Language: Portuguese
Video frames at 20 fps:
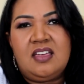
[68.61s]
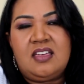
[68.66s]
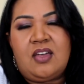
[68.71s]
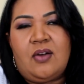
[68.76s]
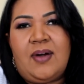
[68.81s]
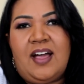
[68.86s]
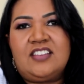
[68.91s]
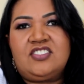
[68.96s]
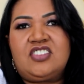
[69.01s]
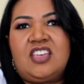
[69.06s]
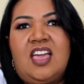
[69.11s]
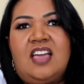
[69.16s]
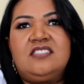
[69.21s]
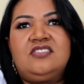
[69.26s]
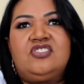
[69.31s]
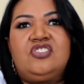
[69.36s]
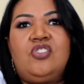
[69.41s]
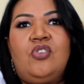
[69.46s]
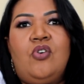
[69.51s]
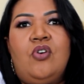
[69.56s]
que eu acho que é a
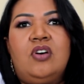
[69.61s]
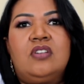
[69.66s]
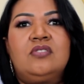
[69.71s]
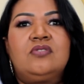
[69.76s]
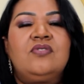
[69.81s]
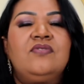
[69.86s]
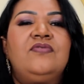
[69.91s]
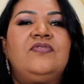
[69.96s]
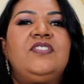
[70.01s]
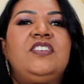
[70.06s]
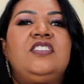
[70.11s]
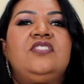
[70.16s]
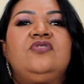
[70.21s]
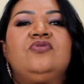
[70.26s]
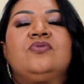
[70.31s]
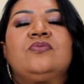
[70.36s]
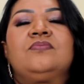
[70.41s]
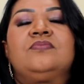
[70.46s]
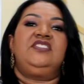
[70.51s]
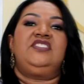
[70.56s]
de ouro do
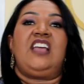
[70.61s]
vídeo.